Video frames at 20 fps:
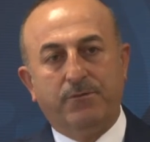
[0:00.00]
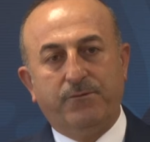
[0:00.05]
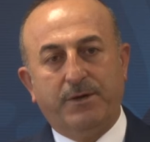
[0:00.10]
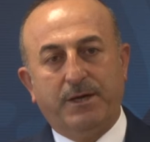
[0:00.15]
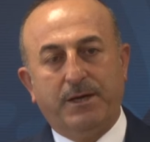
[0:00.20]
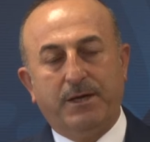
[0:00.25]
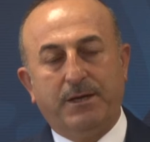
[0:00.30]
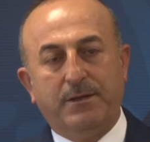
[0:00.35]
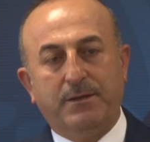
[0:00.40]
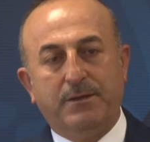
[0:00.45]

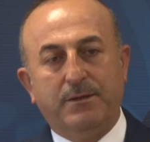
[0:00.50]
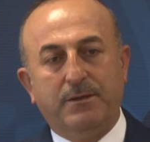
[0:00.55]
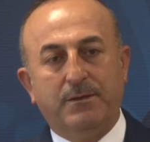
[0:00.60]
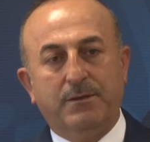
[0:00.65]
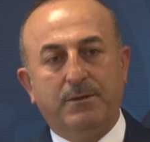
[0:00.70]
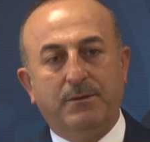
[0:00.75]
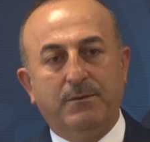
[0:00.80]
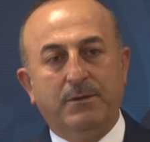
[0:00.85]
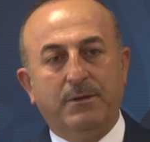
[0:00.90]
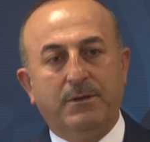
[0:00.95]
Ve
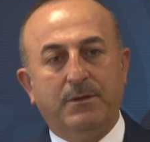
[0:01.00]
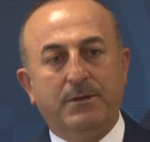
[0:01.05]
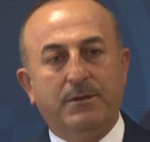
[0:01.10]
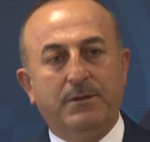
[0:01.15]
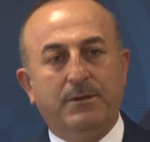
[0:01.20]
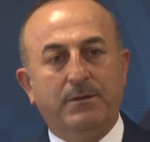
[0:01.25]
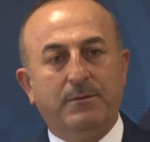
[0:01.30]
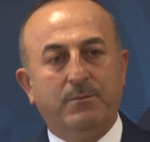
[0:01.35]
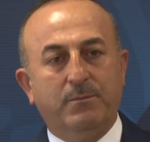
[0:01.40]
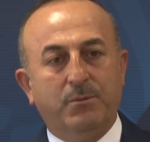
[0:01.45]
e,
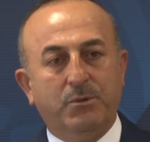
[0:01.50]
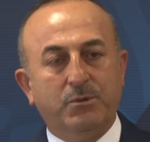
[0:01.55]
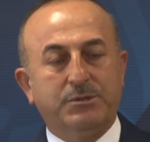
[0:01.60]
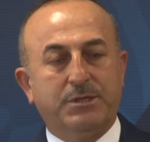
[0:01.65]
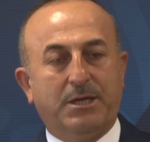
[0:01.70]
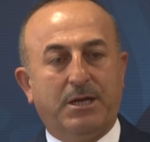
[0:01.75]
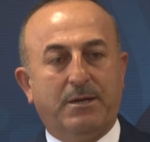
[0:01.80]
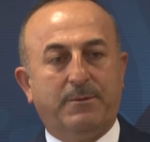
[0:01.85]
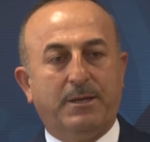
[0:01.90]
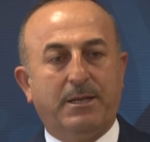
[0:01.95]
bu
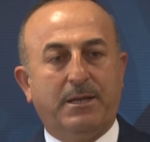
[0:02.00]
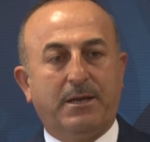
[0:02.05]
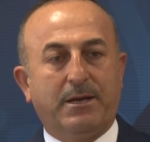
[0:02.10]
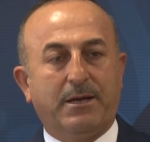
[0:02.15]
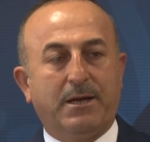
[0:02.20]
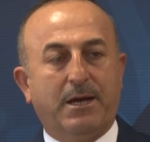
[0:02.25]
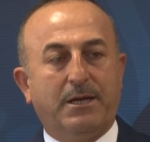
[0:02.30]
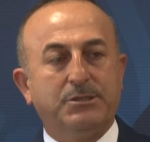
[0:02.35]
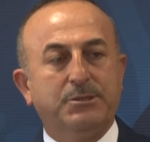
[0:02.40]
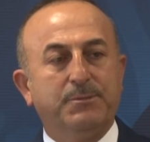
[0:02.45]

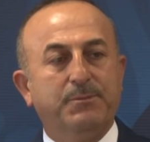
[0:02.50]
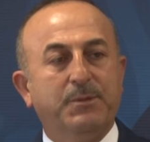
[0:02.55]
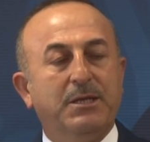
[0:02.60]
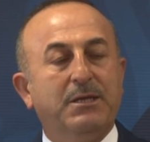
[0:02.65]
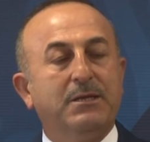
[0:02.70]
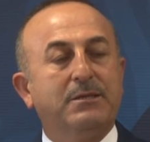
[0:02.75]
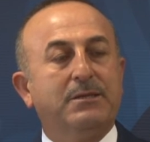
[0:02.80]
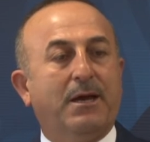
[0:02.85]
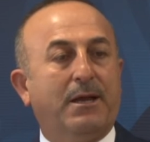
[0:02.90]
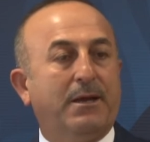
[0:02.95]
sınavlara karşı
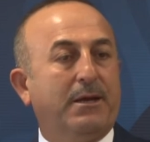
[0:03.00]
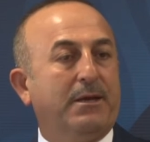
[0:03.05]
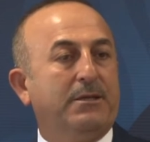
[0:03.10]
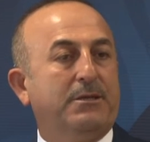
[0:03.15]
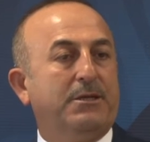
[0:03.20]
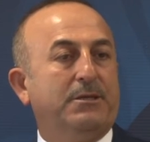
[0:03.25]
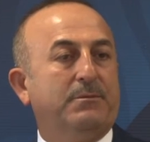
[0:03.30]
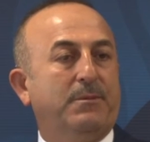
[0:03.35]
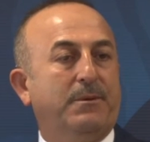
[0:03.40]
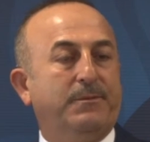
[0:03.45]
birlikte
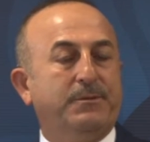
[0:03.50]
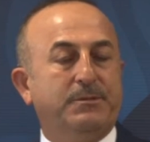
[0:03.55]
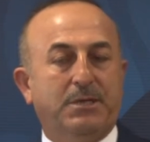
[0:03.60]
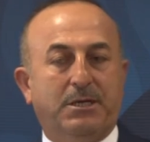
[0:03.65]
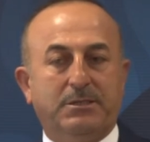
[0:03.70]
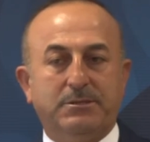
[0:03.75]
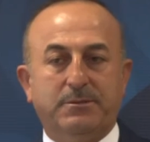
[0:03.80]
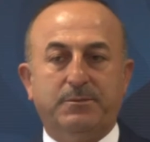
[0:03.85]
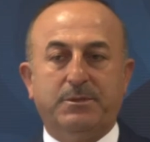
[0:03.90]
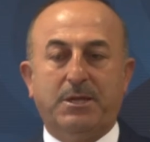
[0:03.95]
hareket etmemiz
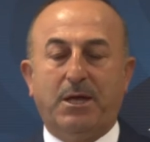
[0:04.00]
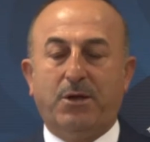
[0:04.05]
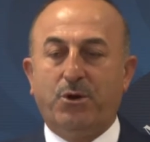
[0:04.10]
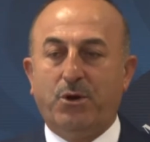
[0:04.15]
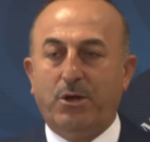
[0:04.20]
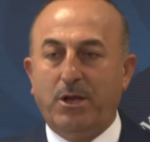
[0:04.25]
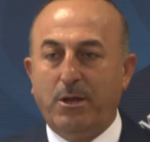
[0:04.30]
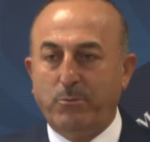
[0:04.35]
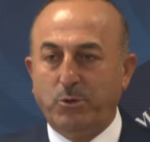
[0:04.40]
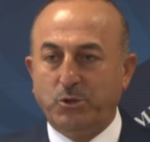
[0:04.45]
lazım.
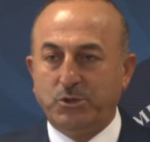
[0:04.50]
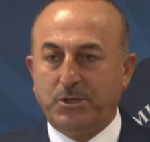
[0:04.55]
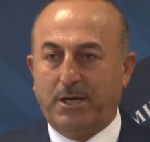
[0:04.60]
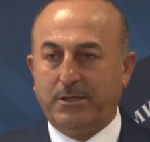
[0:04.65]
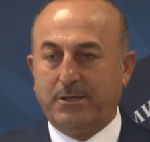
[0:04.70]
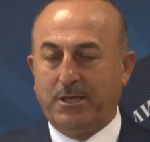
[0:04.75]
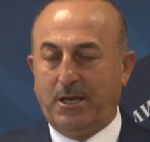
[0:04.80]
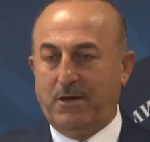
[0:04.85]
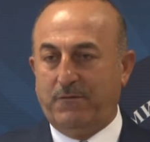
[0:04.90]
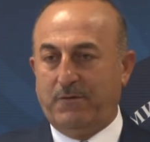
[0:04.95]
Terörle
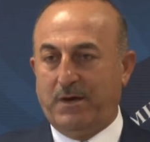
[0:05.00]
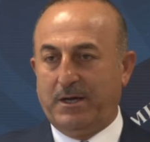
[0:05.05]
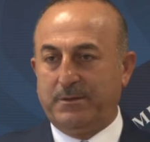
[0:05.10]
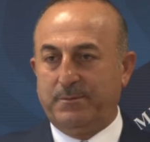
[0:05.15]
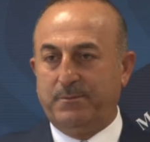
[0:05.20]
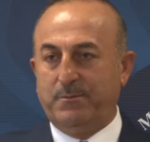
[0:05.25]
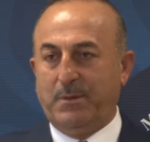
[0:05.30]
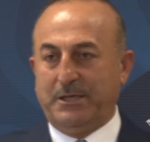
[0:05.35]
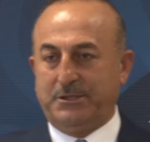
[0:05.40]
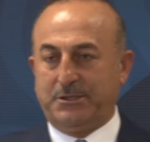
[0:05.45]
mücadele var,
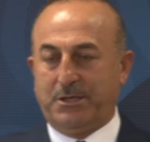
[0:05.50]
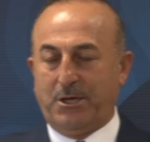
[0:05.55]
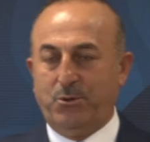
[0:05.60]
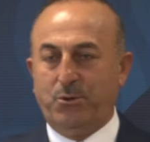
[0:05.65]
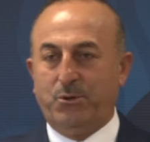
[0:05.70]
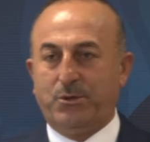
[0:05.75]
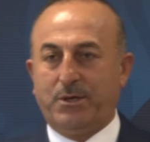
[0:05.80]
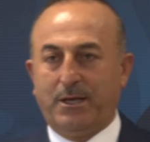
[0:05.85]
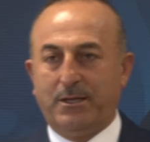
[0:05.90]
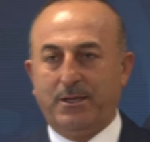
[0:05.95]
başka
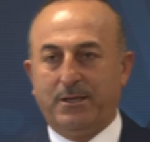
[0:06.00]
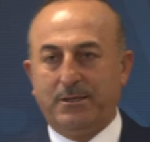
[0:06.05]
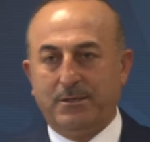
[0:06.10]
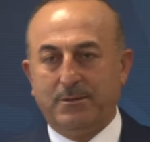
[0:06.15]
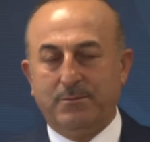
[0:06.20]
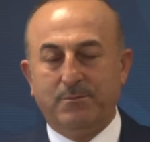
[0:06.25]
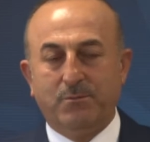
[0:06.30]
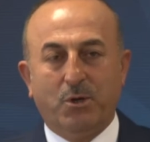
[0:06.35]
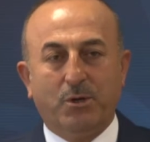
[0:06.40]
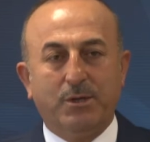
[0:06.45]

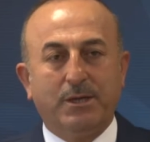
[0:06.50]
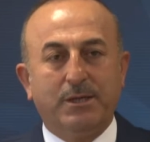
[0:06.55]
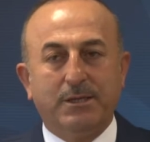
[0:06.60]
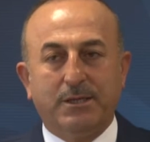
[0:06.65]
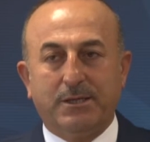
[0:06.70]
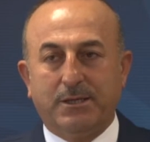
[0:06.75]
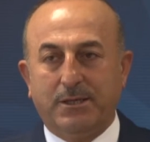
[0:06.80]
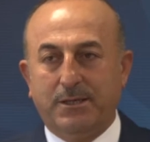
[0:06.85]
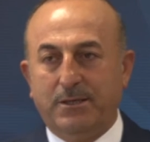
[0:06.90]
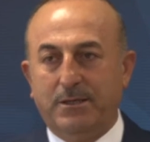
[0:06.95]
ülkelerin
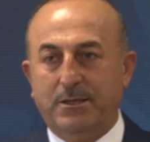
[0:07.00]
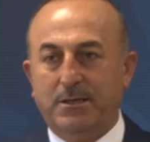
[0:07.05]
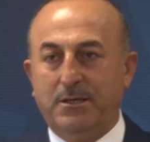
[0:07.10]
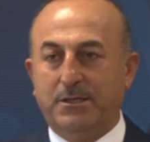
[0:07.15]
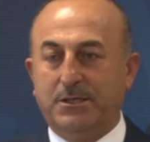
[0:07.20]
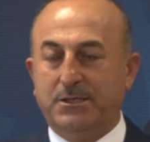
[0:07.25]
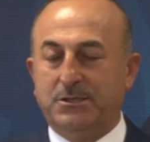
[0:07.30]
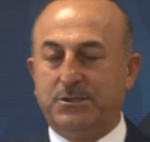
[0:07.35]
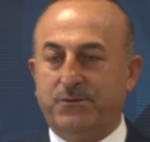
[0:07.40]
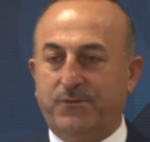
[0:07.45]
bölgedeki
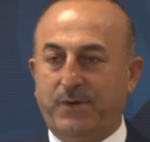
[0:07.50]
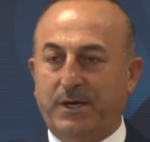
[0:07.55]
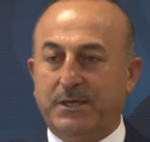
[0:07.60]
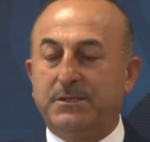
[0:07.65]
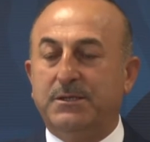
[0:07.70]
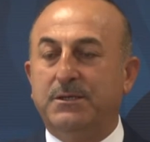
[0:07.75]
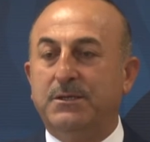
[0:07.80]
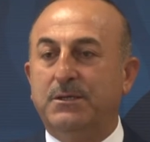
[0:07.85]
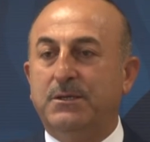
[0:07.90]
ilgisi var.